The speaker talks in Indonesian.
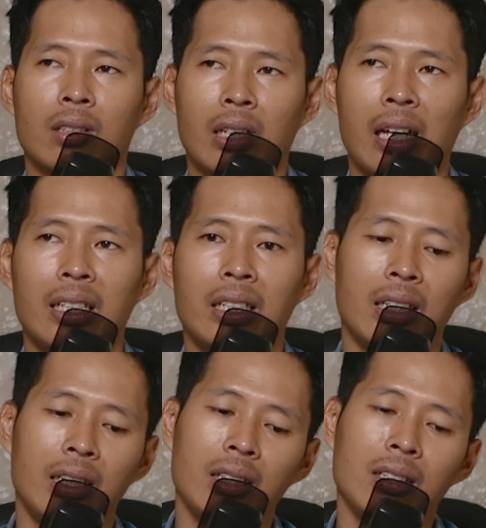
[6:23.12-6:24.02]
Kayak
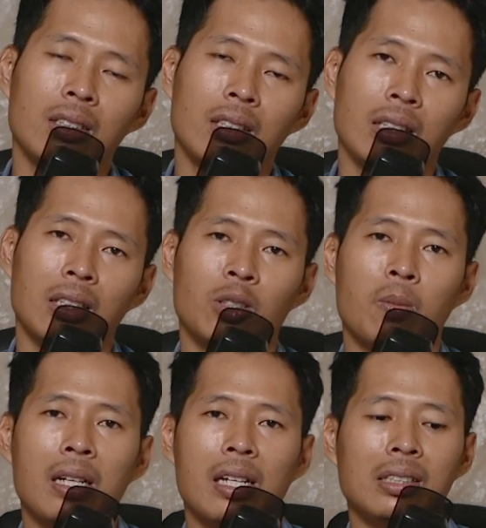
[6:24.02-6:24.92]
gini, kita
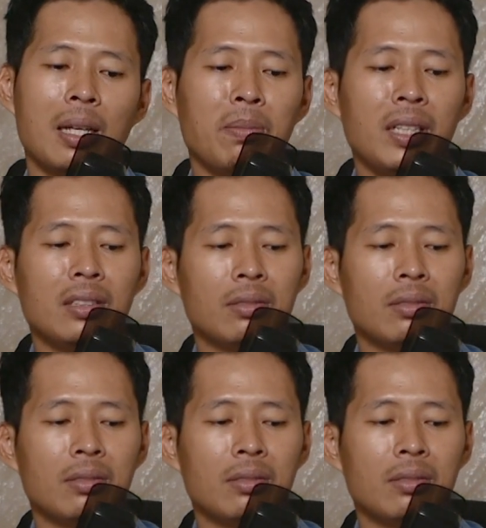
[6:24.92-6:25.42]
cobain dari samping.